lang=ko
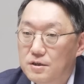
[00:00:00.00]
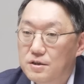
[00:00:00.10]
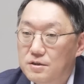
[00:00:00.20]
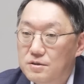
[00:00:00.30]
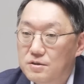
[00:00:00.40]

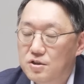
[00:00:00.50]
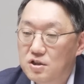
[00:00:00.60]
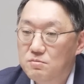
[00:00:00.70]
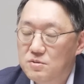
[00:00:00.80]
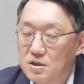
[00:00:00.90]
그래서
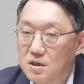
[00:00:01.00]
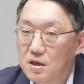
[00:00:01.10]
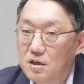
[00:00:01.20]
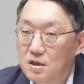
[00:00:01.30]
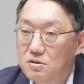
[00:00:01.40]
지금 이제
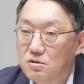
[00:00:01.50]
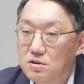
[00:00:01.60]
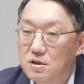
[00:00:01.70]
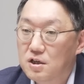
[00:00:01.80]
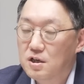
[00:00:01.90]
세게 얘기하는
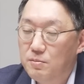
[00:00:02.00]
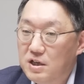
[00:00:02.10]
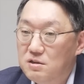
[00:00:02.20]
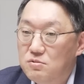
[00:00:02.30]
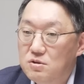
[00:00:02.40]
거는
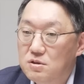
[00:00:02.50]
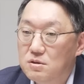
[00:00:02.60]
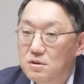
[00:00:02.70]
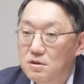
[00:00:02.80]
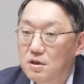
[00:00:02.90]

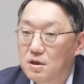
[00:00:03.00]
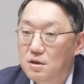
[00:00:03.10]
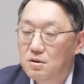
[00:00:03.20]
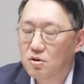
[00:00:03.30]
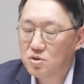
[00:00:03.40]
빠지면 이게
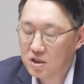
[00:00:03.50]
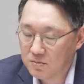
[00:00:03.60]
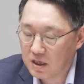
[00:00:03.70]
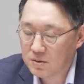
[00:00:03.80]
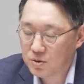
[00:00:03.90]
걱정 걱정하지
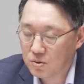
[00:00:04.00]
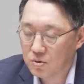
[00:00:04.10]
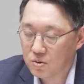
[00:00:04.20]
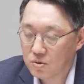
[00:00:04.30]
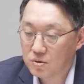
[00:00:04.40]

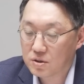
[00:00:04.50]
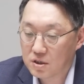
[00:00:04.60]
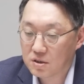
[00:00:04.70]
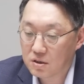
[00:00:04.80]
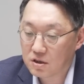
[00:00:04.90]
마십시오. 음.
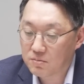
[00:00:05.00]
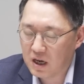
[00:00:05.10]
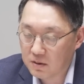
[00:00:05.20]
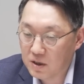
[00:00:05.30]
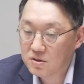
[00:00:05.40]
이제
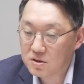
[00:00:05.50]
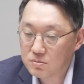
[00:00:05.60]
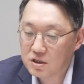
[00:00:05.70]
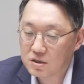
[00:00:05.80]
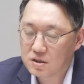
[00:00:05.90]
많이
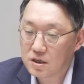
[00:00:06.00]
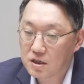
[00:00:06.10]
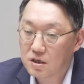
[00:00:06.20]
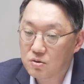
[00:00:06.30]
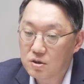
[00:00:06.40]
빠졌습니다. 그
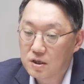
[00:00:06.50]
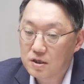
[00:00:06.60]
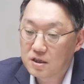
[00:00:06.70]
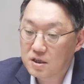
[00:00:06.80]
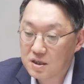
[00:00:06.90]
얘기하고
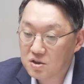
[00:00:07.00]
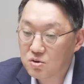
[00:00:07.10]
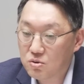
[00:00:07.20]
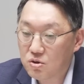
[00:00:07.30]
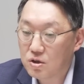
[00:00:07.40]
이때
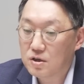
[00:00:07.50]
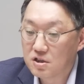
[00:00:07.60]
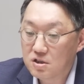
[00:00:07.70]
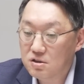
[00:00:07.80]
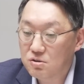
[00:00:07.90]
사셔도
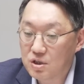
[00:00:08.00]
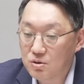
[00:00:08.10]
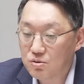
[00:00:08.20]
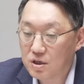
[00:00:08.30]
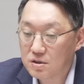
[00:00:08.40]
그
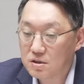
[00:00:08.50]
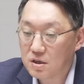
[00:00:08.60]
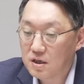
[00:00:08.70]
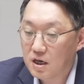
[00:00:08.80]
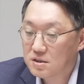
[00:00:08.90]

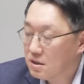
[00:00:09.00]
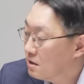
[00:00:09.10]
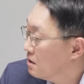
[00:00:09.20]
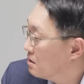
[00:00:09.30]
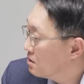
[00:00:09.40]
이후에는 항상
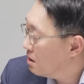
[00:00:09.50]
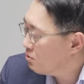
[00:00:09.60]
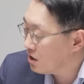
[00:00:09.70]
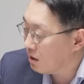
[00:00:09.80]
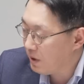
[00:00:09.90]

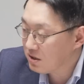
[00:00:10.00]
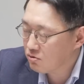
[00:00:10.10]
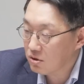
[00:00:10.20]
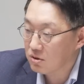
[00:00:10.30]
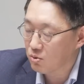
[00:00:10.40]
사면 제가
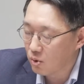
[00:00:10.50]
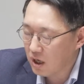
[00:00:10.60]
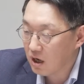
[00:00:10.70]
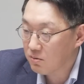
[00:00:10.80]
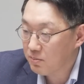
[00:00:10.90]
박스권
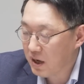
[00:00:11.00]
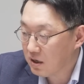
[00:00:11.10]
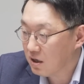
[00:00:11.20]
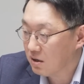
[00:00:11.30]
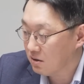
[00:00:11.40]
올라가면
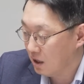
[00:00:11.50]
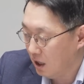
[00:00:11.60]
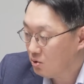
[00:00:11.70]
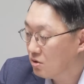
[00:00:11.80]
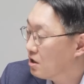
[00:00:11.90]
팔아라
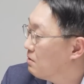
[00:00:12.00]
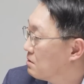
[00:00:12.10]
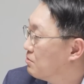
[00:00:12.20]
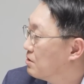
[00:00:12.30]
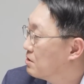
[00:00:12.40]
계속 그렇게
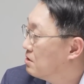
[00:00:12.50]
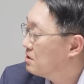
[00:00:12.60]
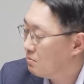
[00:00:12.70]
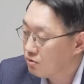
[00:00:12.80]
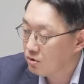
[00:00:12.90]
말씀드렸어요.
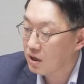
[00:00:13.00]
3% 음.